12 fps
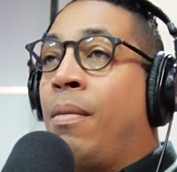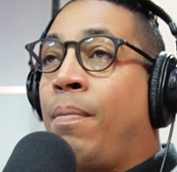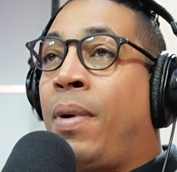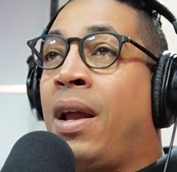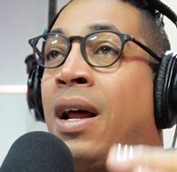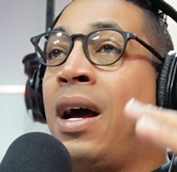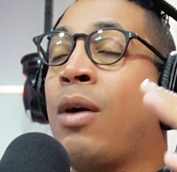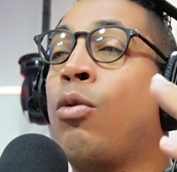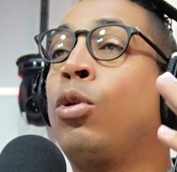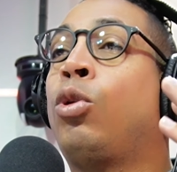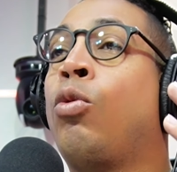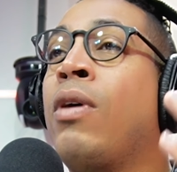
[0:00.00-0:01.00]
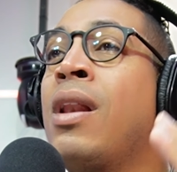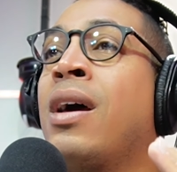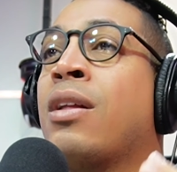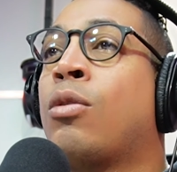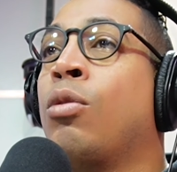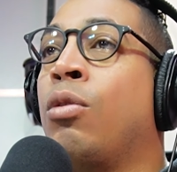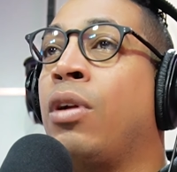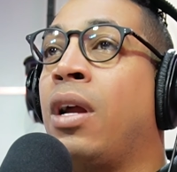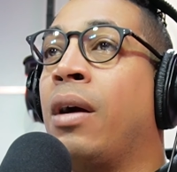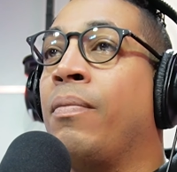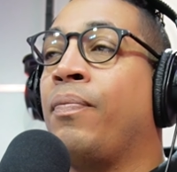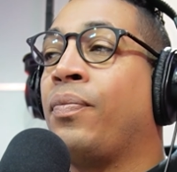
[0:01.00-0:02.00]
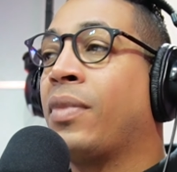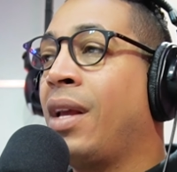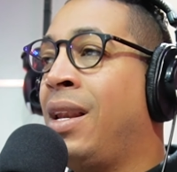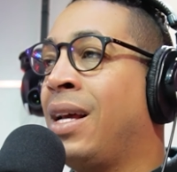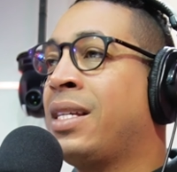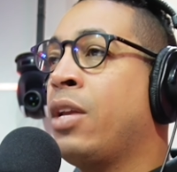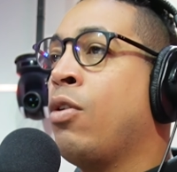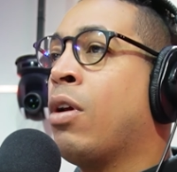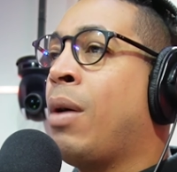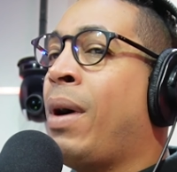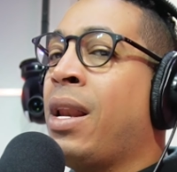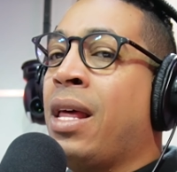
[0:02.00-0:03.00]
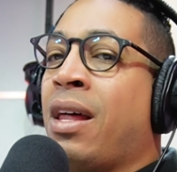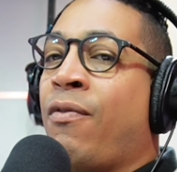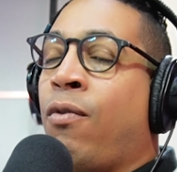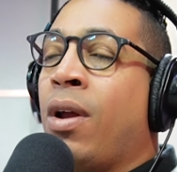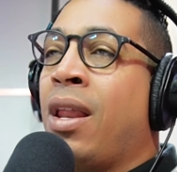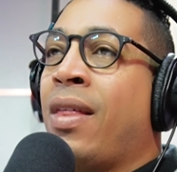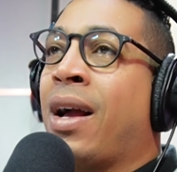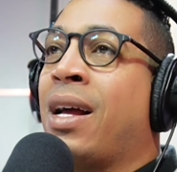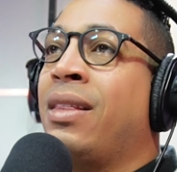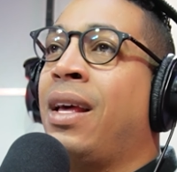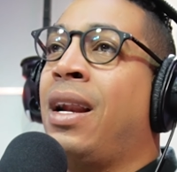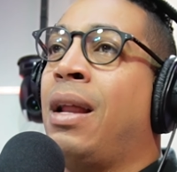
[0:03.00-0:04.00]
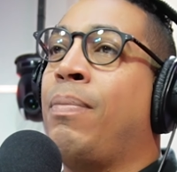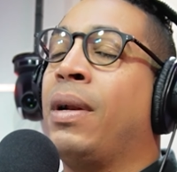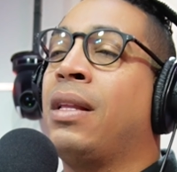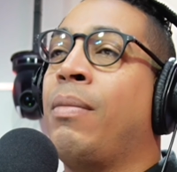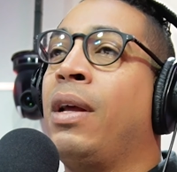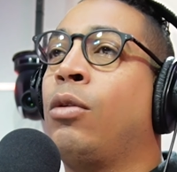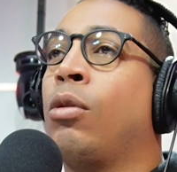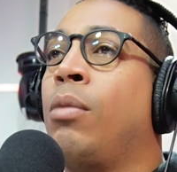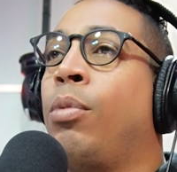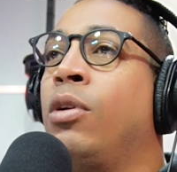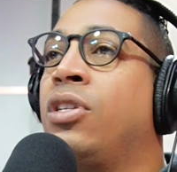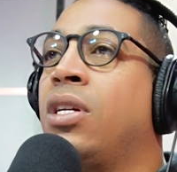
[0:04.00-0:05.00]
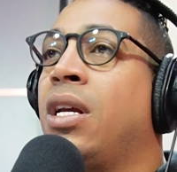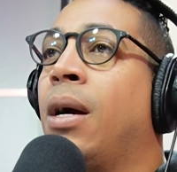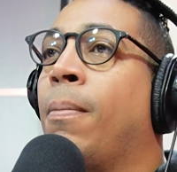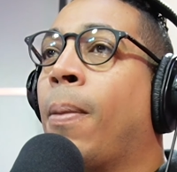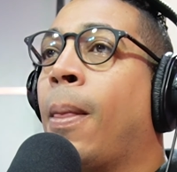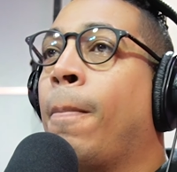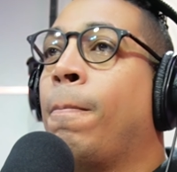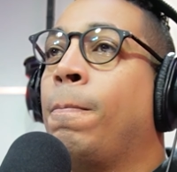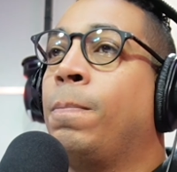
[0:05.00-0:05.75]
Para construir la historia, la señora va y le da, le da candela al apartamento del policía. Sí.